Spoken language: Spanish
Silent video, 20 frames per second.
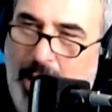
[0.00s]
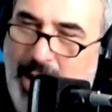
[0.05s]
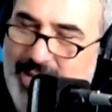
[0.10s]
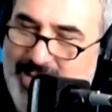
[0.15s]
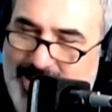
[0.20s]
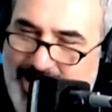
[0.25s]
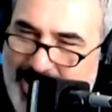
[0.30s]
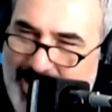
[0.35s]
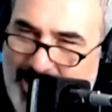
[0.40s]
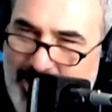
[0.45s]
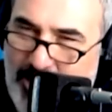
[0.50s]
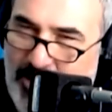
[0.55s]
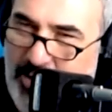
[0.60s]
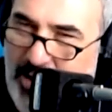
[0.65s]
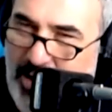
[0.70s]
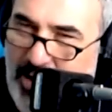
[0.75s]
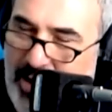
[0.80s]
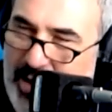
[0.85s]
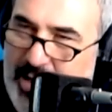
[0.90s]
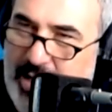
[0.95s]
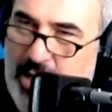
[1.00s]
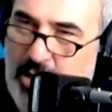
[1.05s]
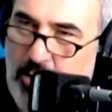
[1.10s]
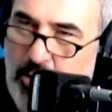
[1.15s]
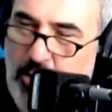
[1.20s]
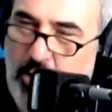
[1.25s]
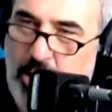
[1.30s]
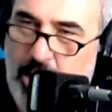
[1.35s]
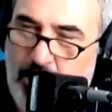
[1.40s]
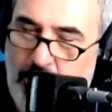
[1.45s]
Digo, que no nos
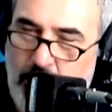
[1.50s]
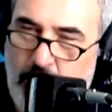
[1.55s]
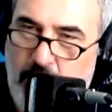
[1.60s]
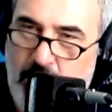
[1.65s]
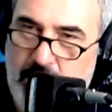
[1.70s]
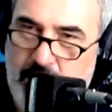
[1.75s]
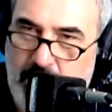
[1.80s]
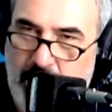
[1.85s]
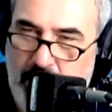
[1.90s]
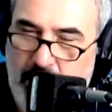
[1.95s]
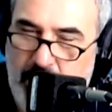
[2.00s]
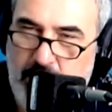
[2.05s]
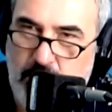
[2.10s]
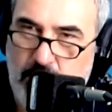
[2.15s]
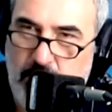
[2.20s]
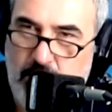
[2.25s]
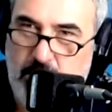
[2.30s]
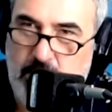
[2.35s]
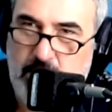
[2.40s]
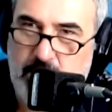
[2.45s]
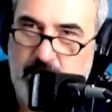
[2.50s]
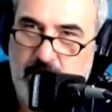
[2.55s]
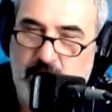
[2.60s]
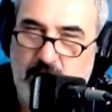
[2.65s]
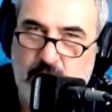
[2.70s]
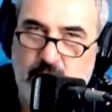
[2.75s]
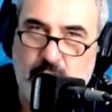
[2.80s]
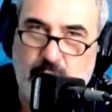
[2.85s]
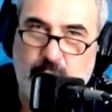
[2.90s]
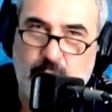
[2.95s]
damos cuenta de eso, de eso
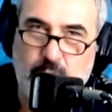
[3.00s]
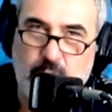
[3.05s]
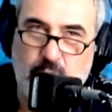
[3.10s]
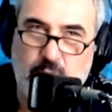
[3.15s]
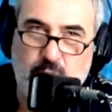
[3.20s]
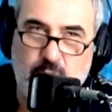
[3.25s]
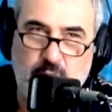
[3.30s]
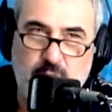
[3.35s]
tampoco, ¿no?